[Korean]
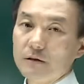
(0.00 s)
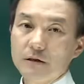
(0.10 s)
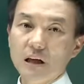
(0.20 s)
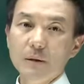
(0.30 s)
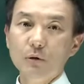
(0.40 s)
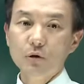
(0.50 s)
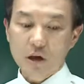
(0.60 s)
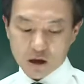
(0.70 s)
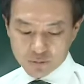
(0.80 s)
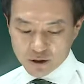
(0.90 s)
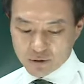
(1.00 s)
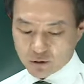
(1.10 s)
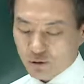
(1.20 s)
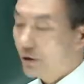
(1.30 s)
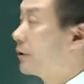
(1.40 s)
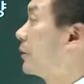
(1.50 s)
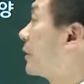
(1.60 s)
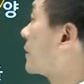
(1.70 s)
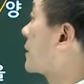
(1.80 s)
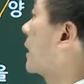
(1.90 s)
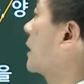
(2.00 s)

자, 2번도 가끔심이 나오죠? 자,